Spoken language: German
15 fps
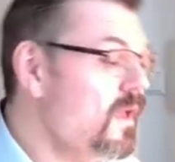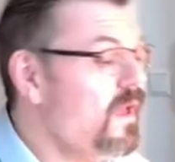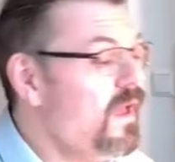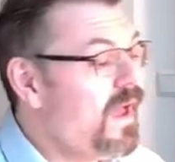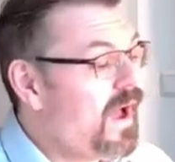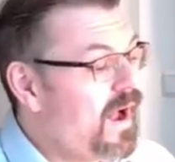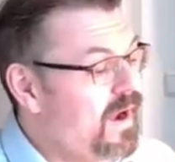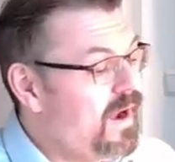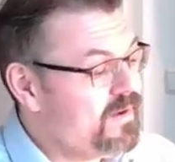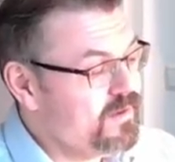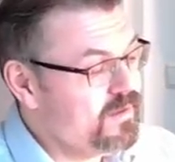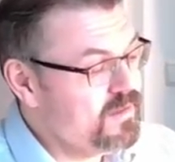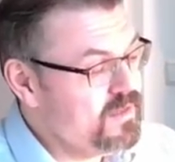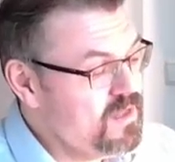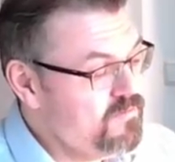
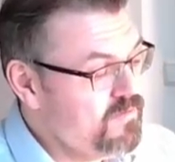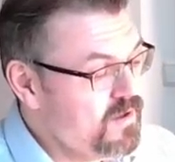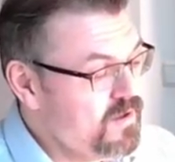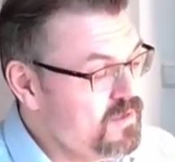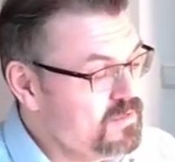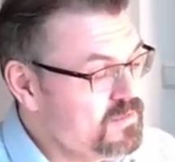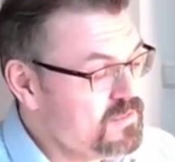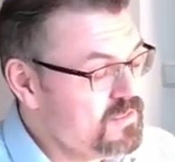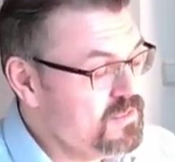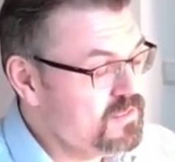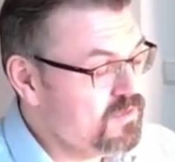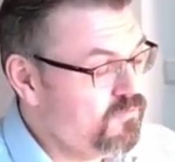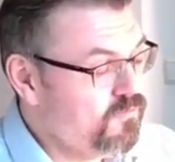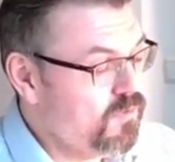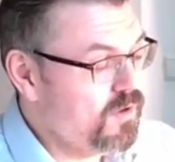Alternative ist
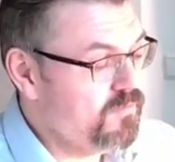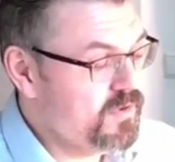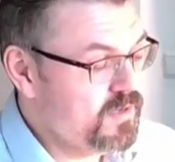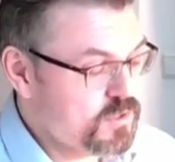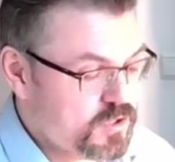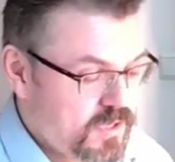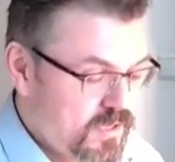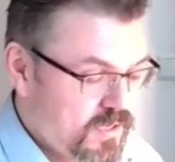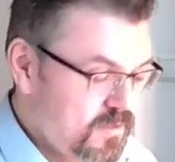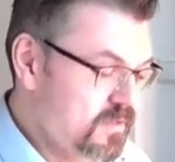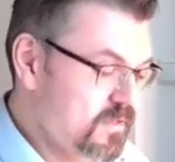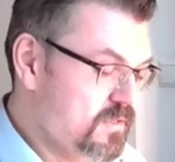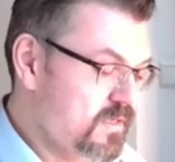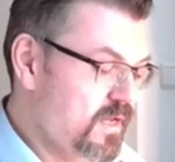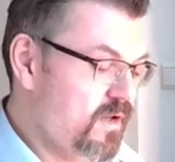dieser Vorwiderstand,
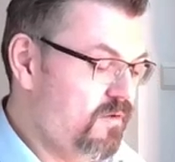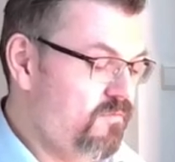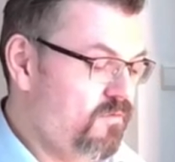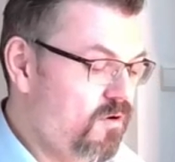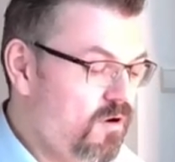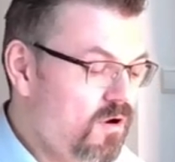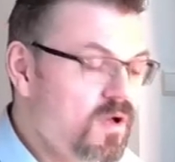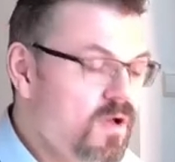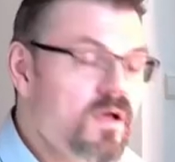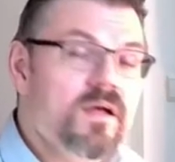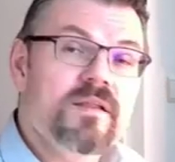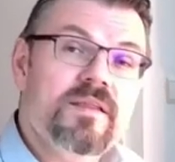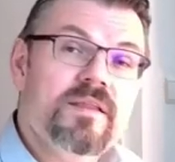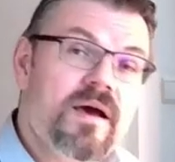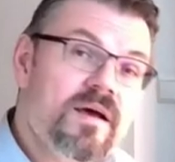dieser RV,
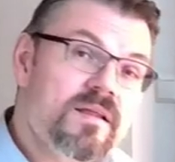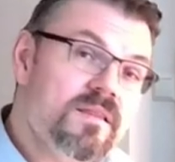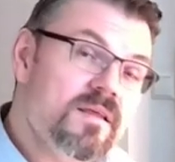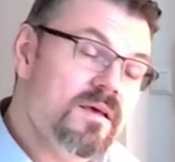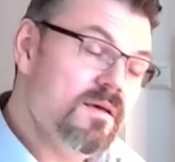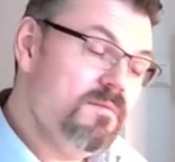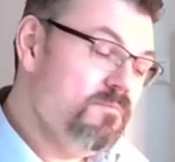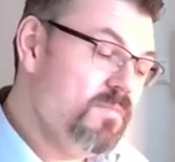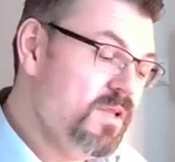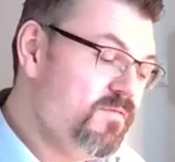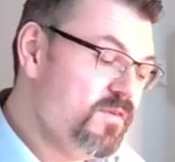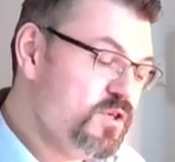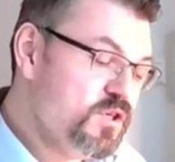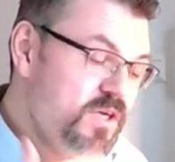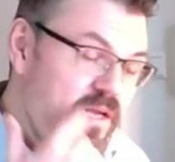der halt mit
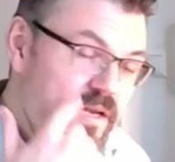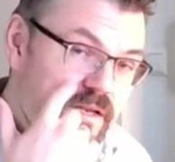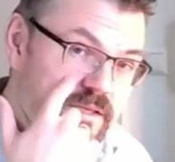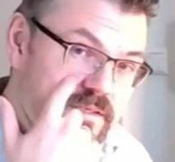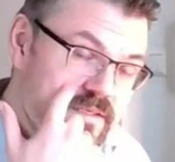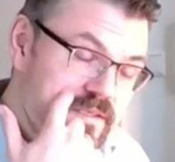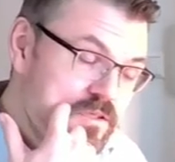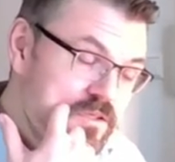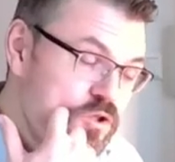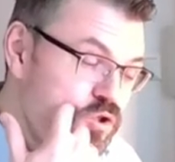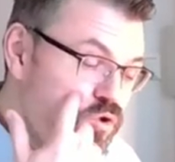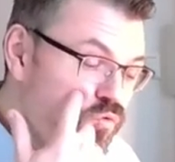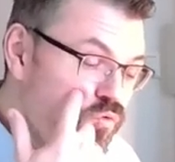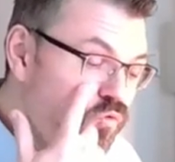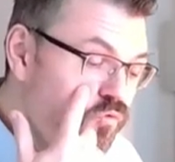verschiedensten
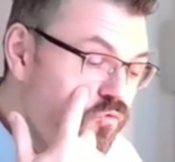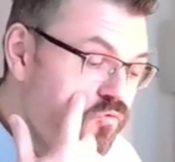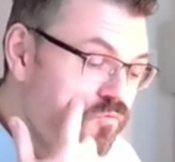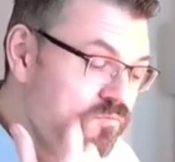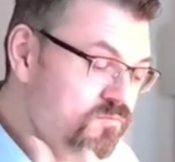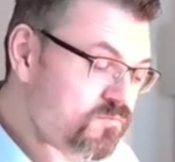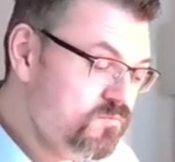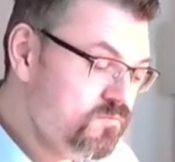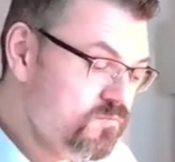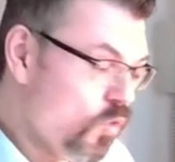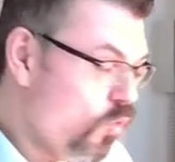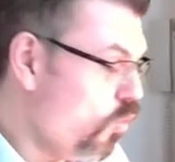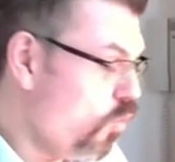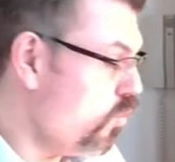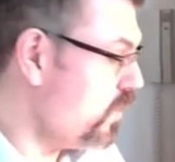Stufen
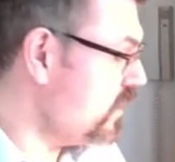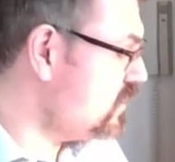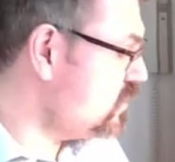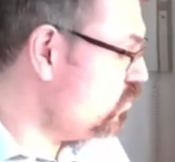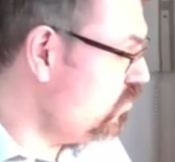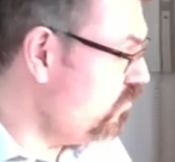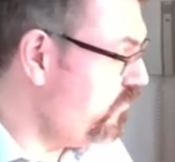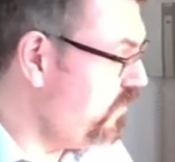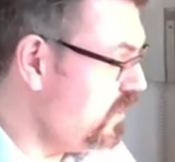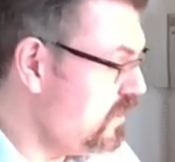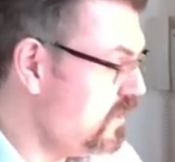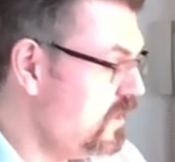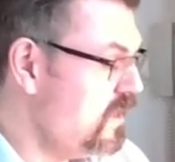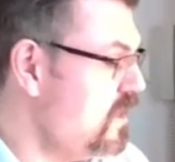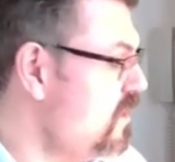hochgezogen wird
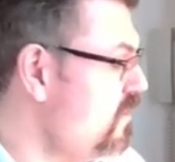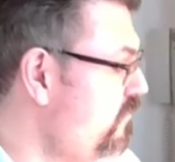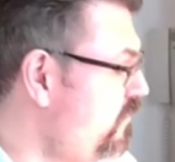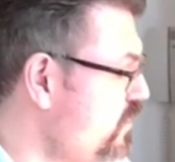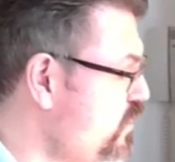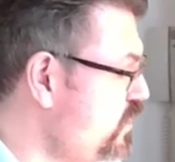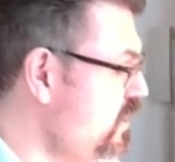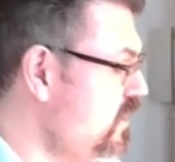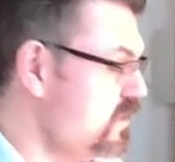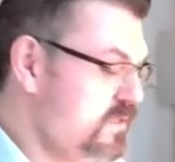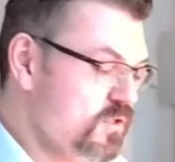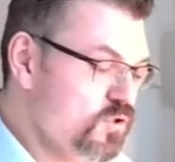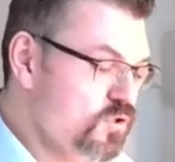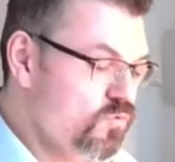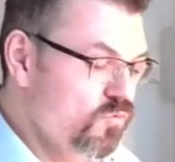
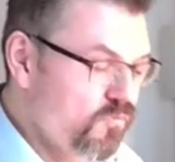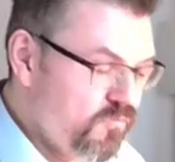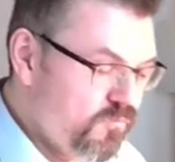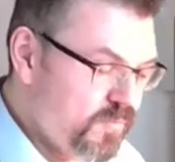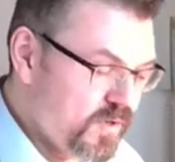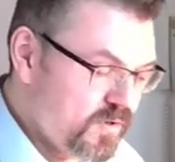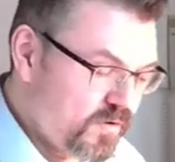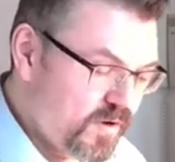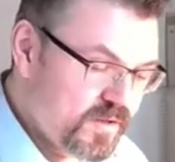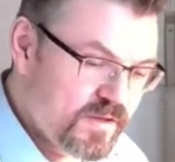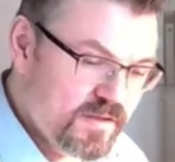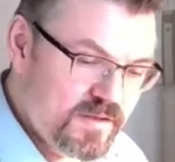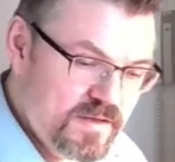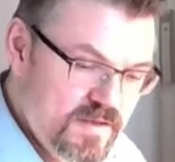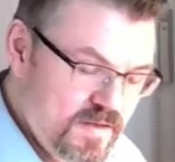Verschiedenste Stufen
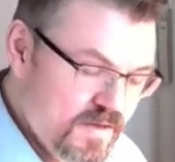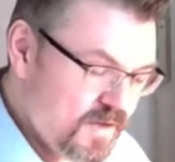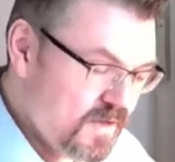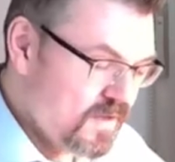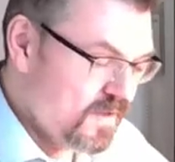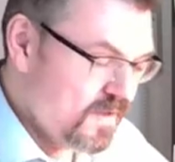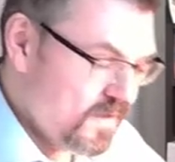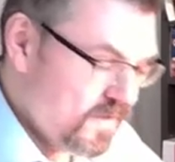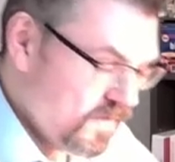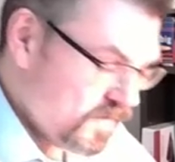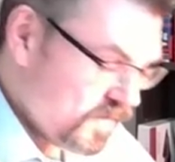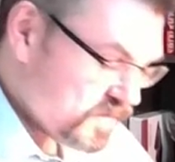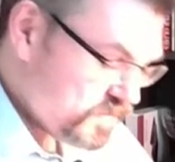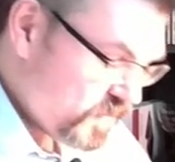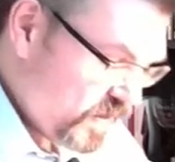bedeutet hier, ja,
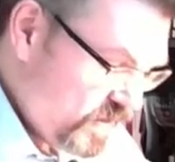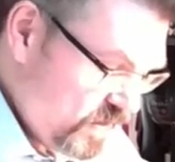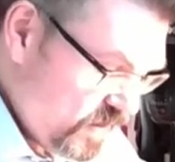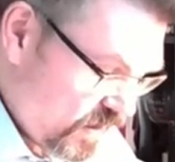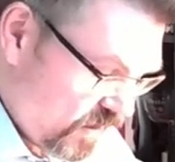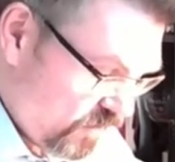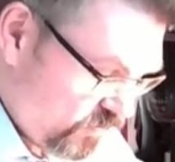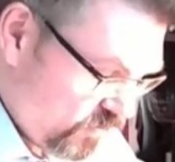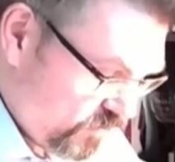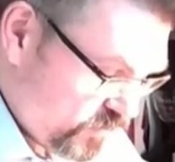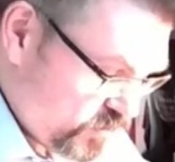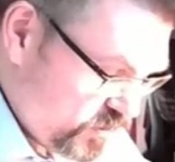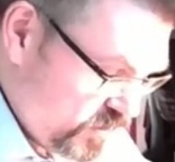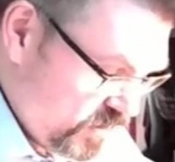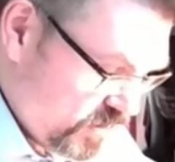dass wir hier einfach
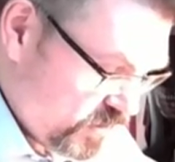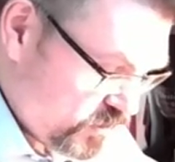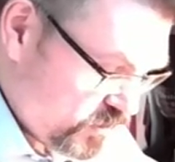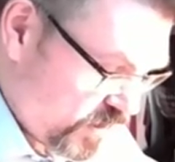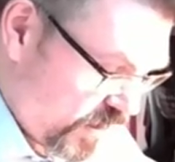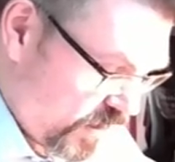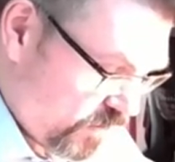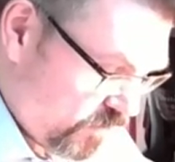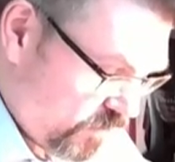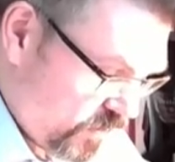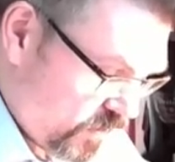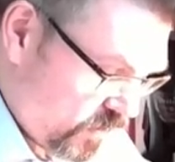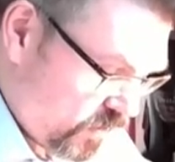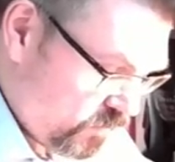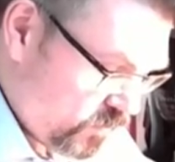verschiedene
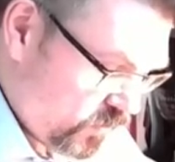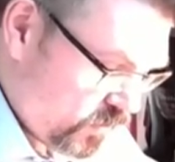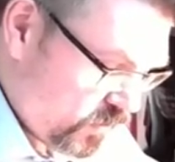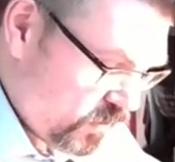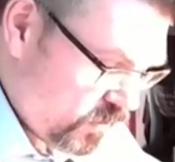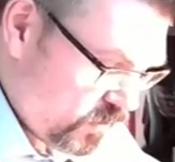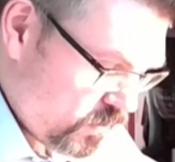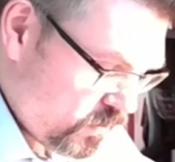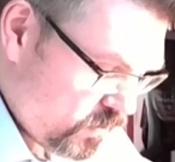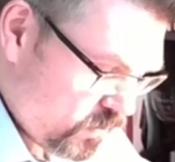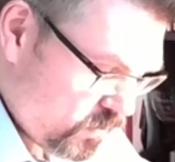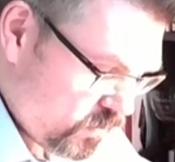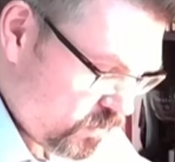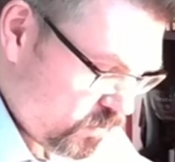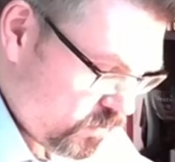Steigungen haben nachher
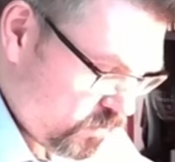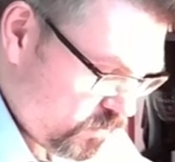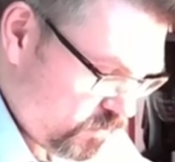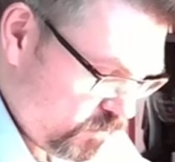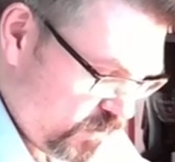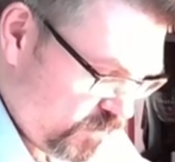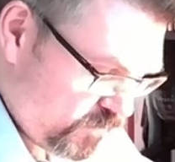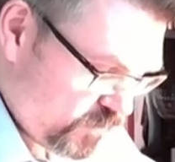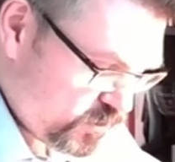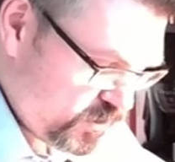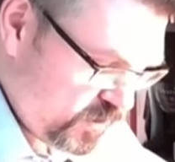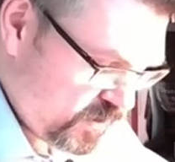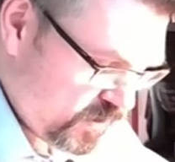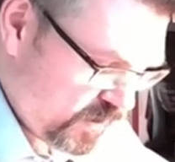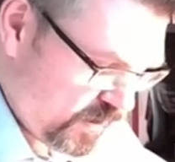mit
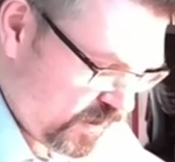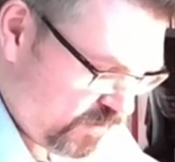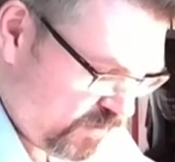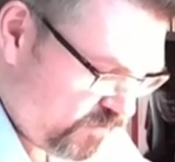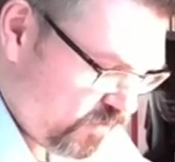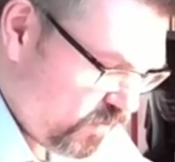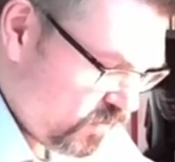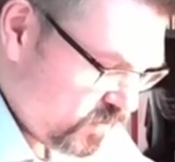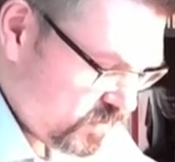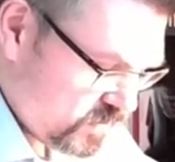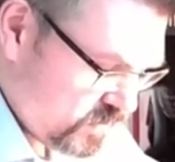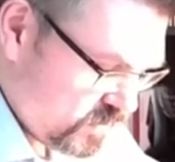verschiedenen RVs.